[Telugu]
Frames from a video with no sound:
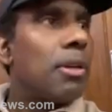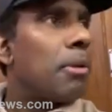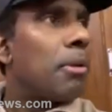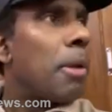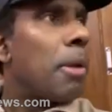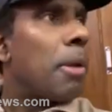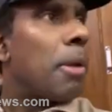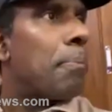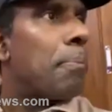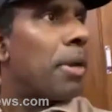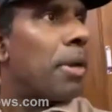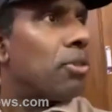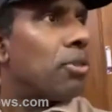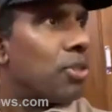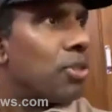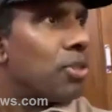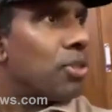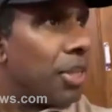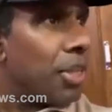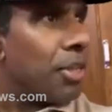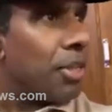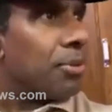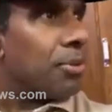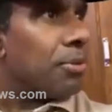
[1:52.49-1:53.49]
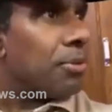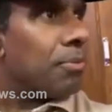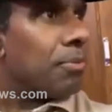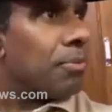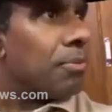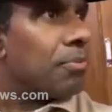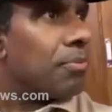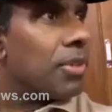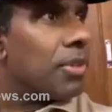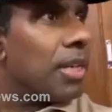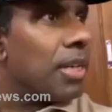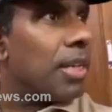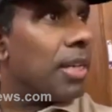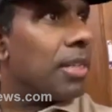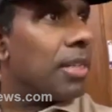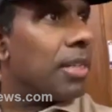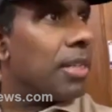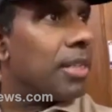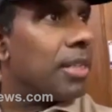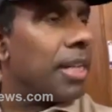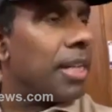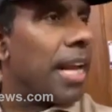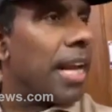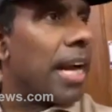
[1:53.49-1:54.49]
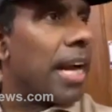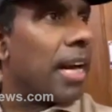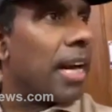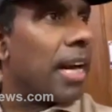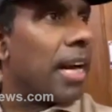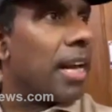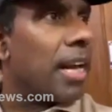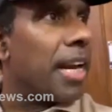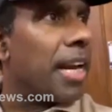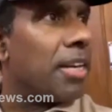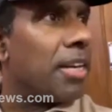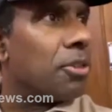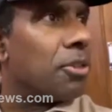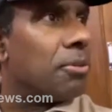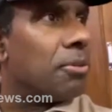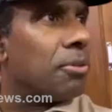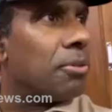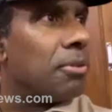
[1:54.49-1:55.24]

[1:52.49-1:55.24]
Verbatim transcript: ఏం పేరు శ్రీను శ్రీను ఎక్కడ నేటు